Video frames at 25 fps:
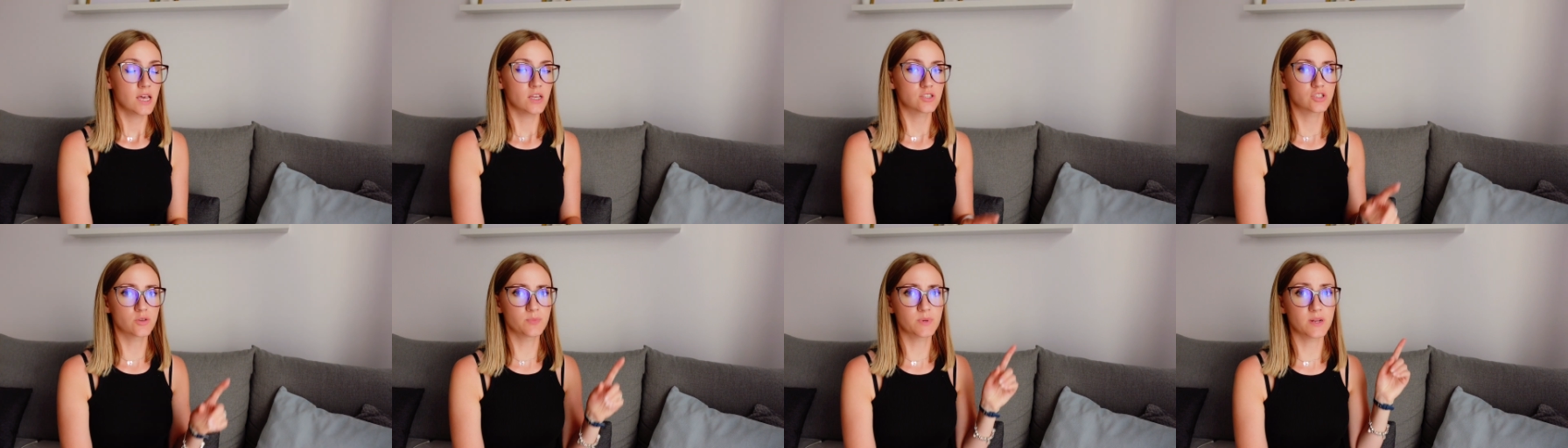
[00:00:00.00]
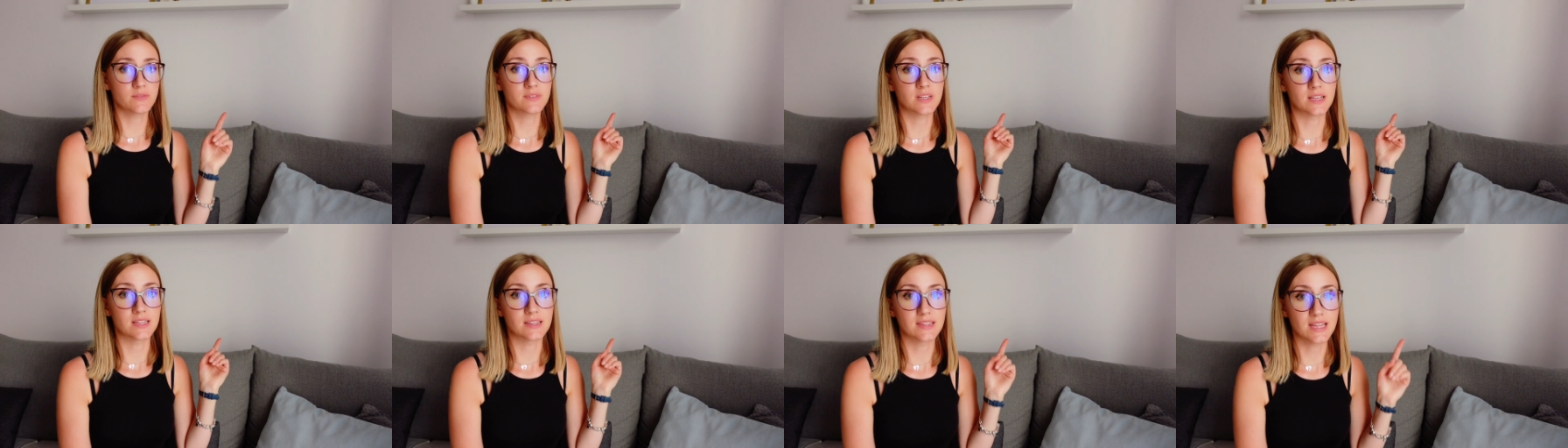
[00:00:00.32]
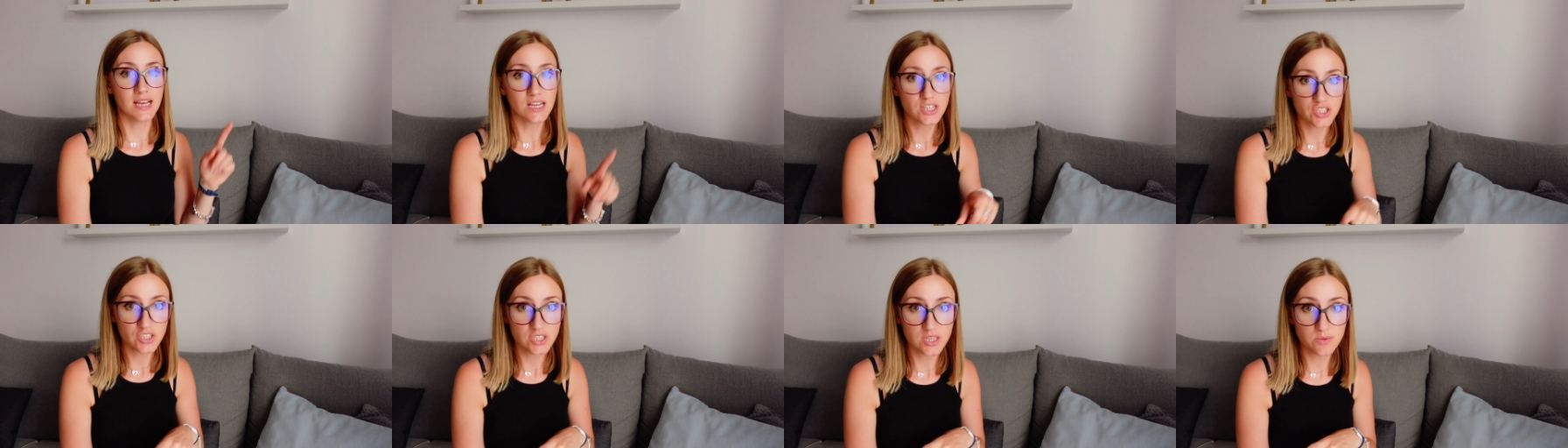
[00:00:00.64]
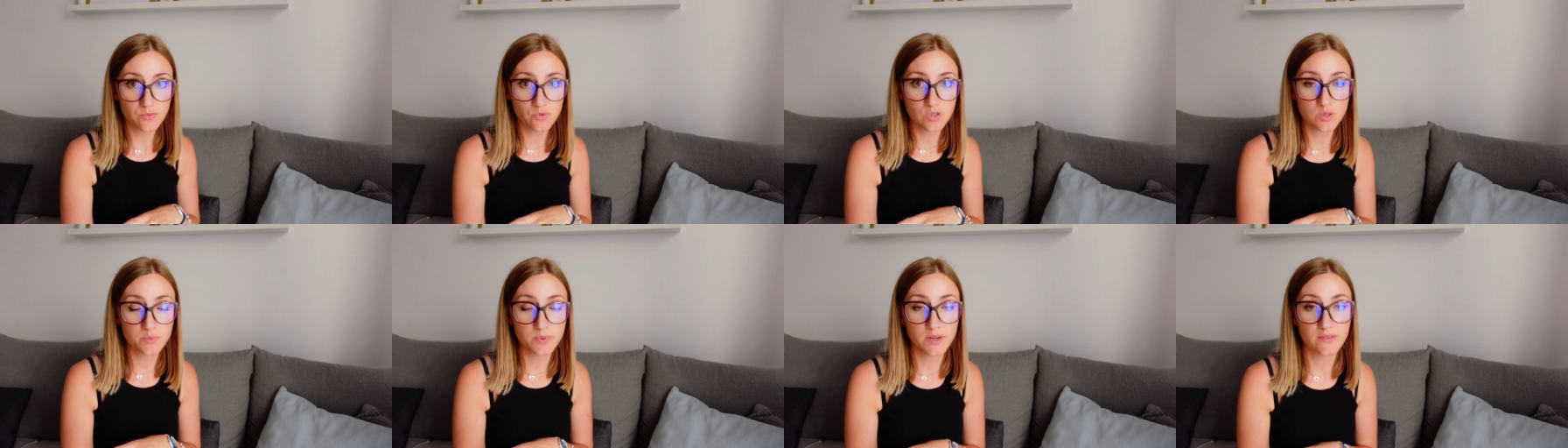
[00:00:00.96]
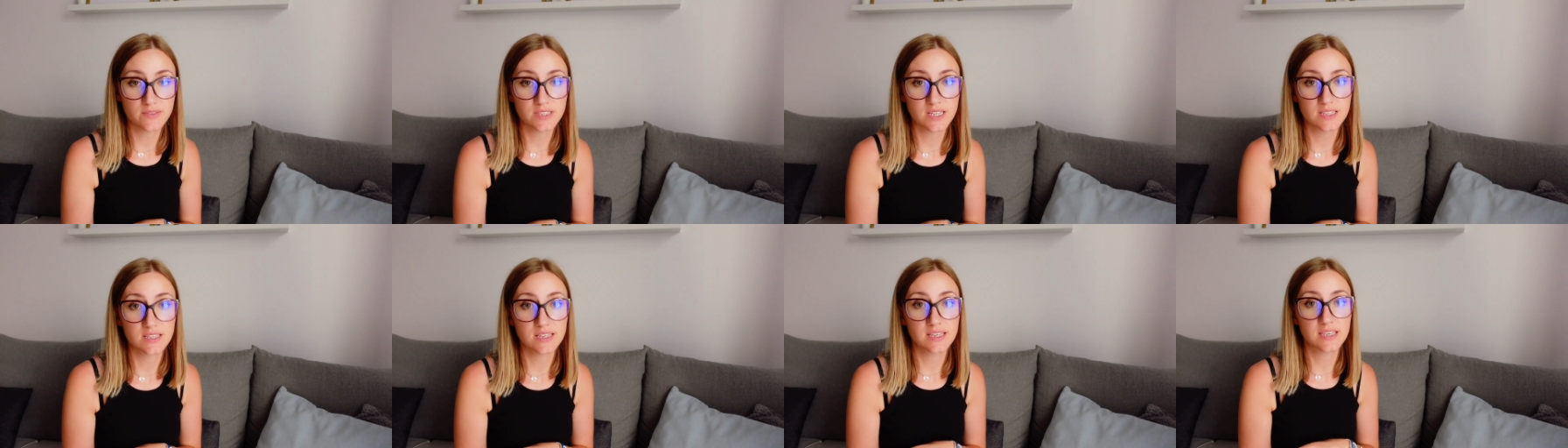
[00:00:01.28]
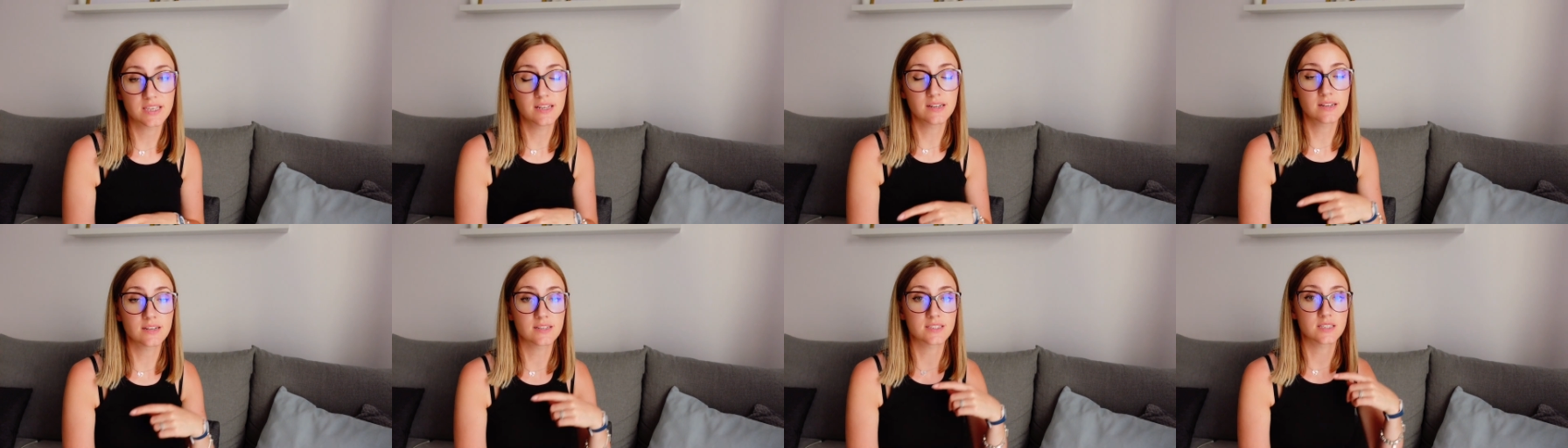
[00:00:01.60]
Co prawda nasz nie był sprawdzany,
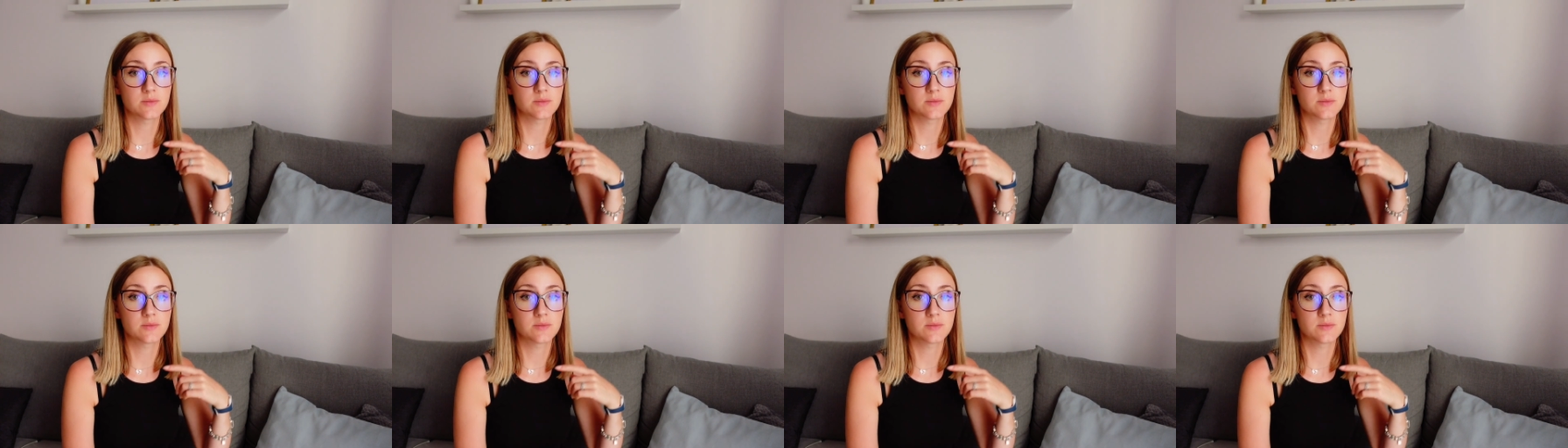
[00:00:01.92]
kilka